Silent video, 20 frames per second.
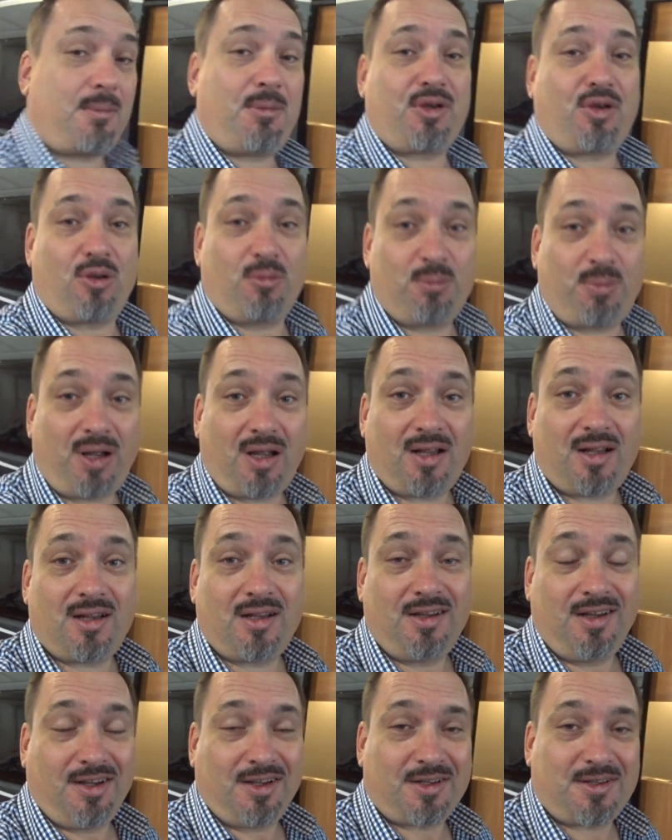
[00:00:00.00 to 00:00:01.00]
haben wir noch ein paar
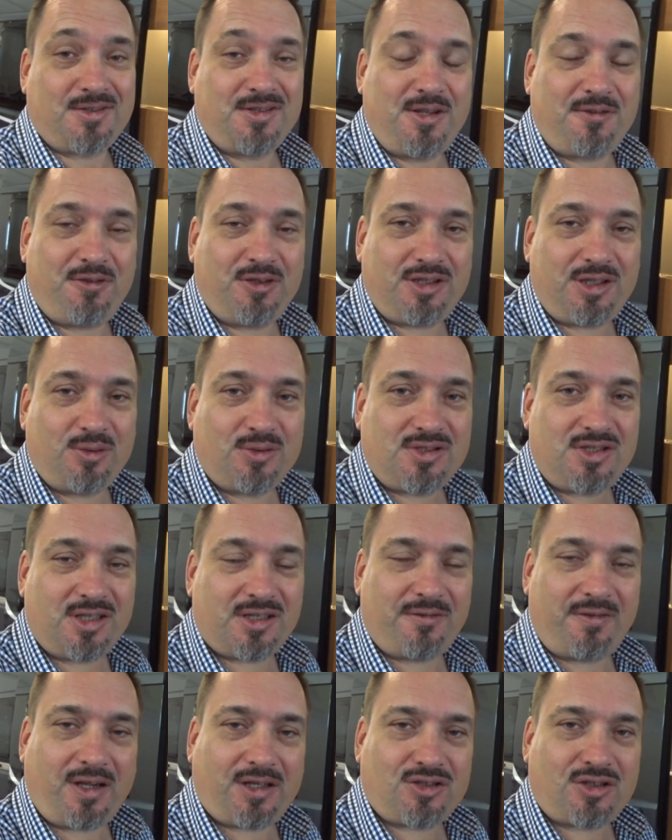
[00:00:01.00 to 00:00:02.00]
Kniffe, die uns hier
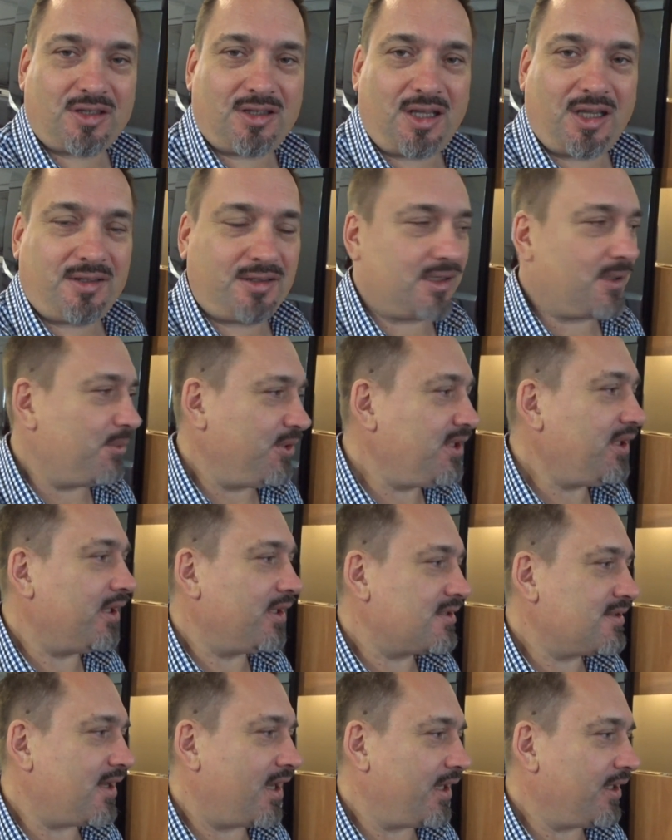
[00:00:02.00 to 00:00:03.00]
der Werkstattleiter, der
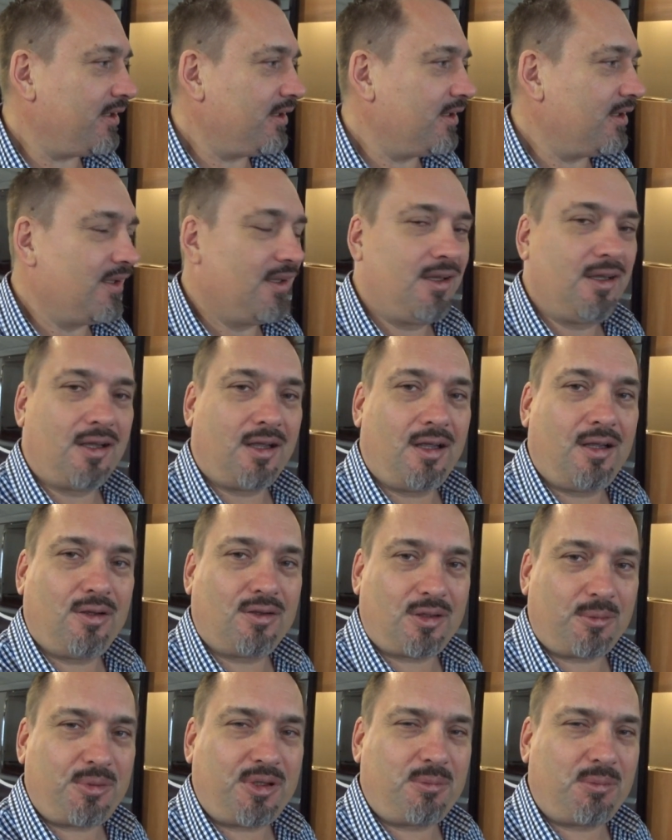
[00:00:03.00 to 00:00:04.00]
Michael, zeigen. Genau. Ja,
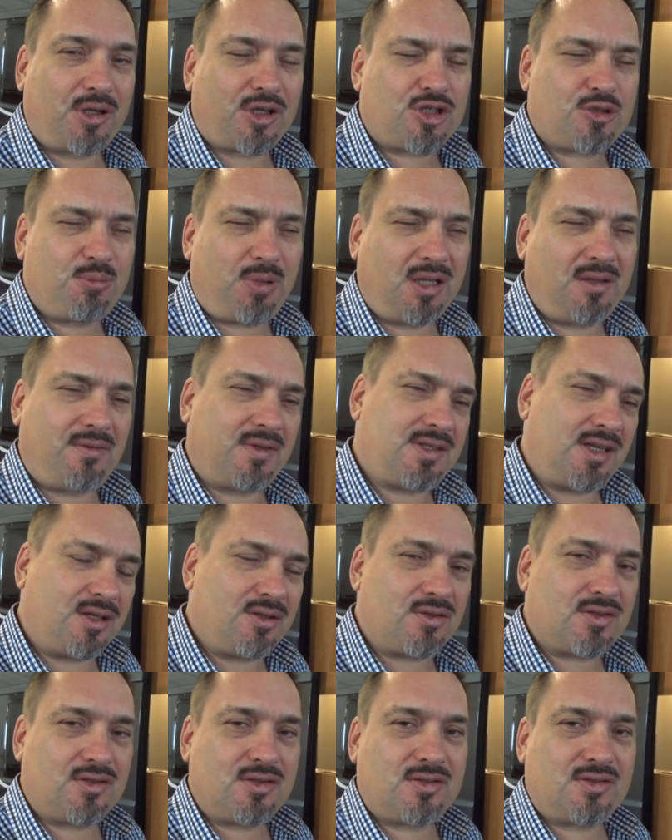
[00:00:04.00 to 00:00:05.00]
und da bin ich mal gespannt, was er
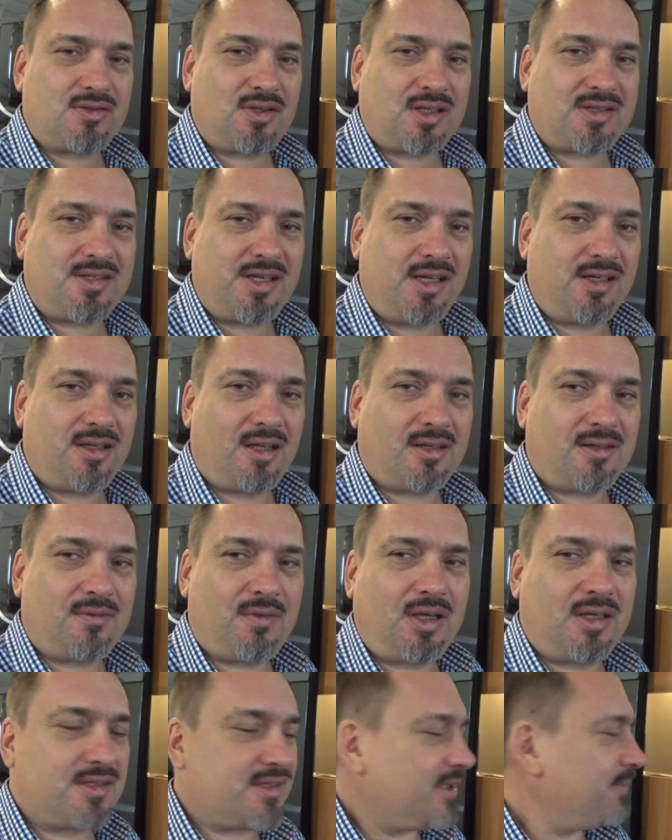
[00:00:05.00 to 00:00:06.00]
noch so zu erzählen hat,
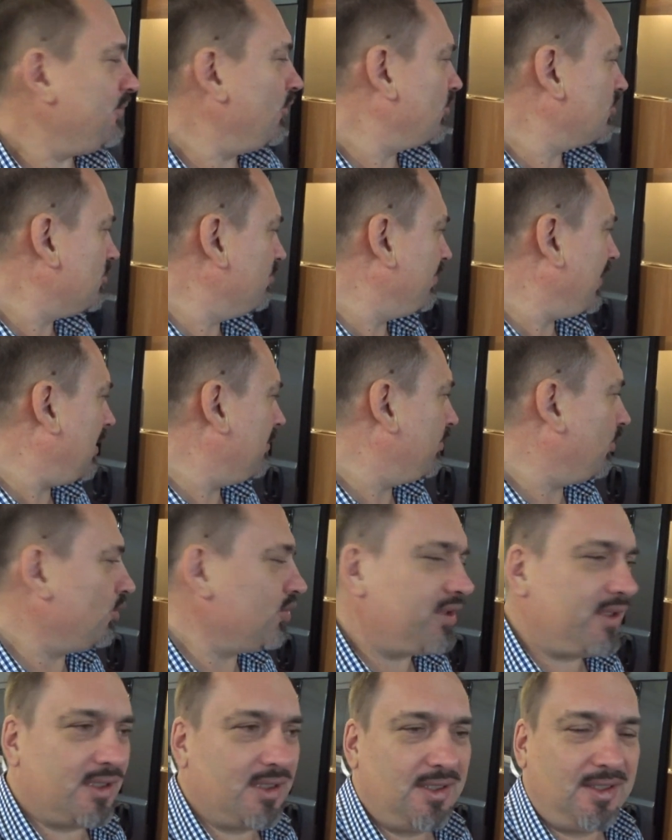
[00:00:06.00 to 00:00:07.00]
weil es gibt noch ein paar
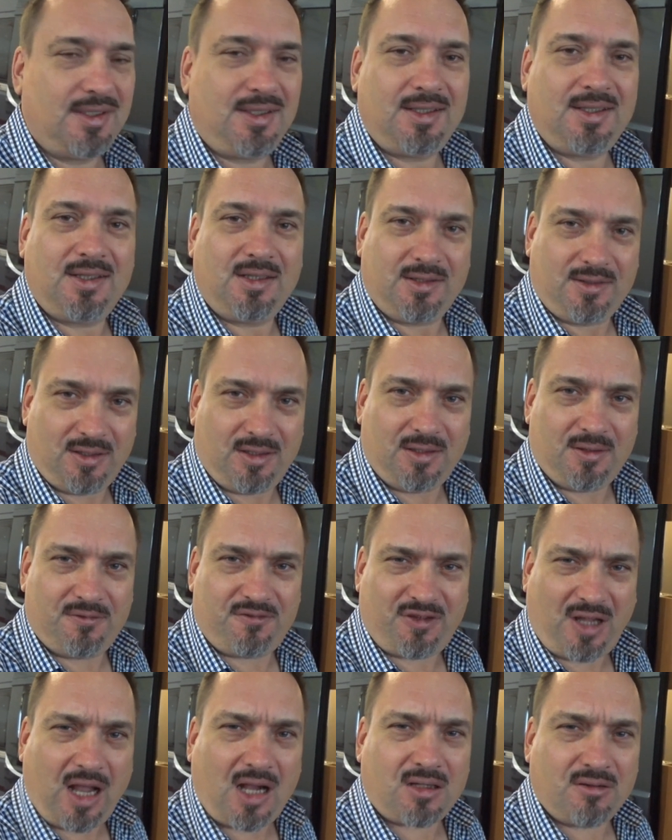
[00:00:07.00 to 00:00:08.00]
Punkte, äh,
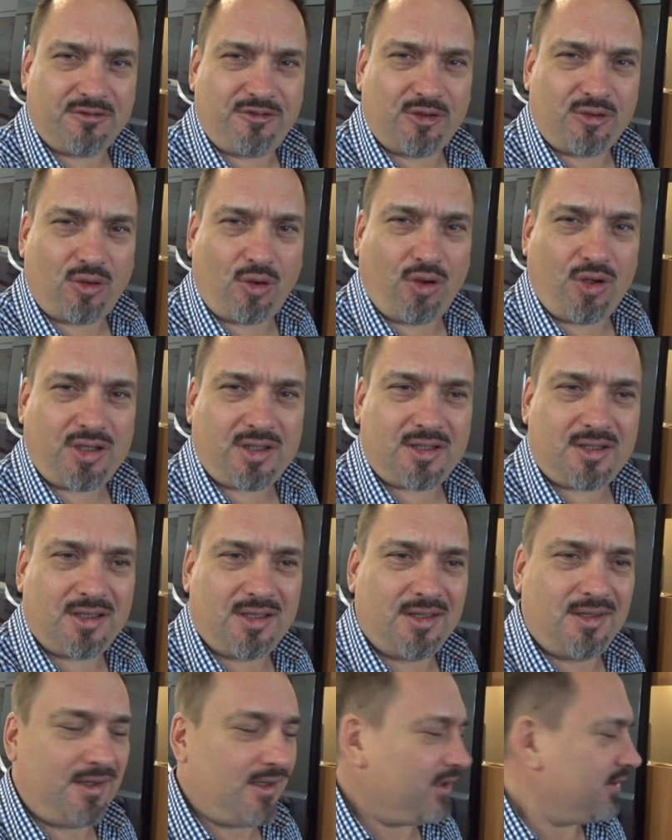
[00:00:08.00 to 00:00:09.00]
Fragen von euch,
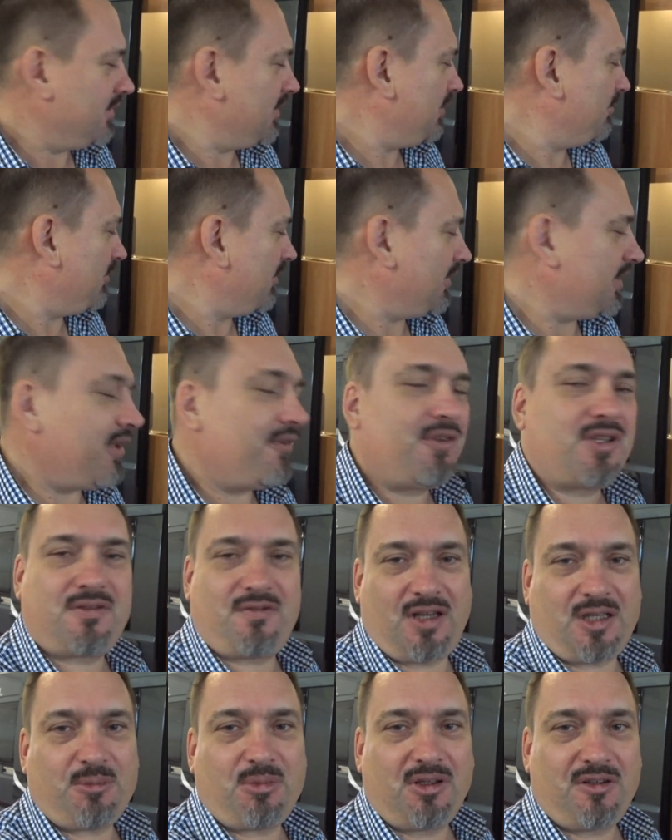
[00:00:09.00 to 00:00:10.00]
die wir hier jetzt
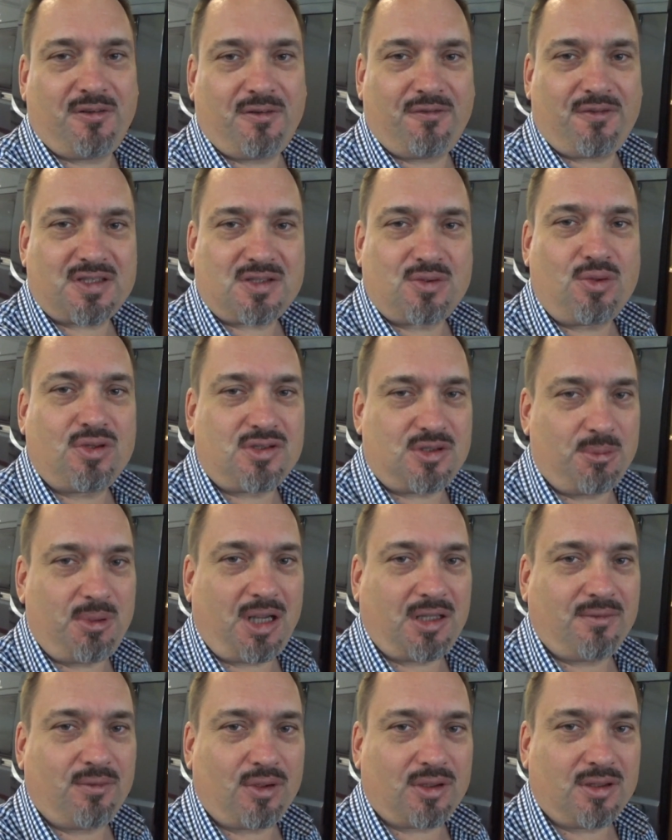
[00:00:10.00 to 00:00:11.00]
vielleicht mal versuchen zu
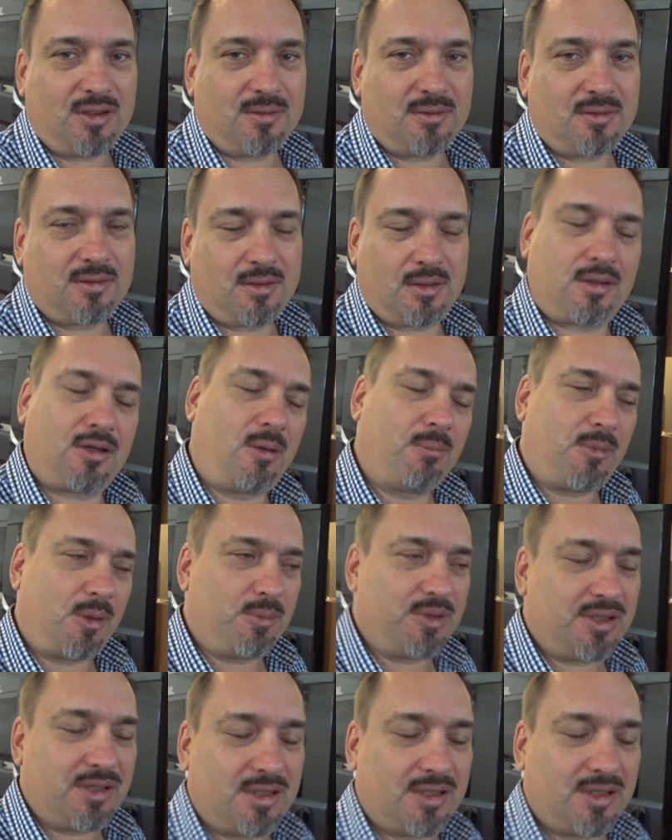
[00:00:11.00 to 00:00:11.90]
beantworten. Kommt mal mit.